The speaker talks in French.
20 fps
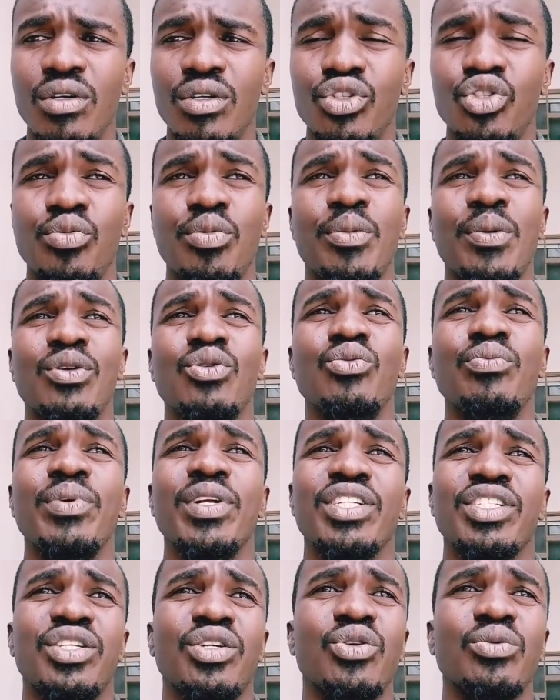Tu peux pas nous
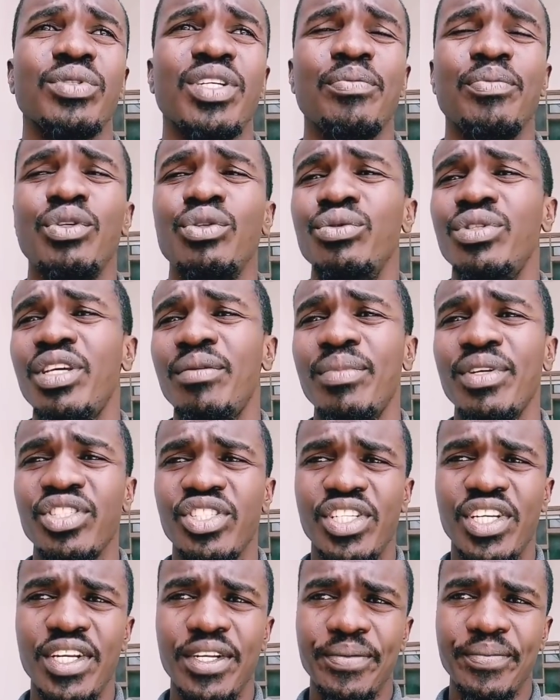brancher comme ça, puis nous
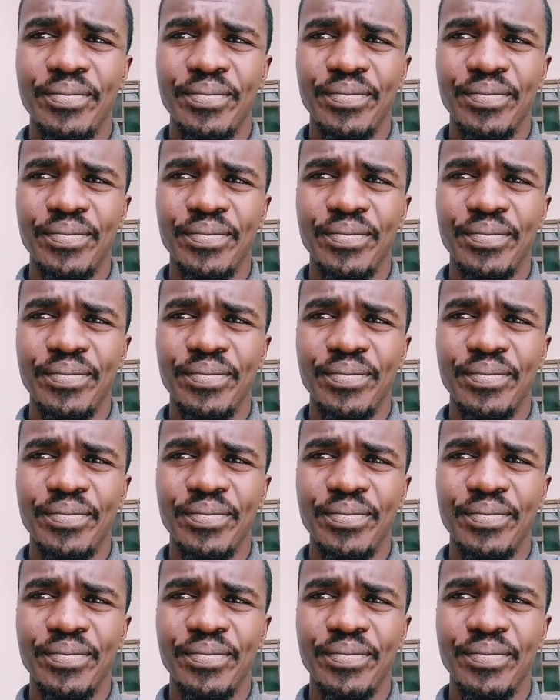débrancher.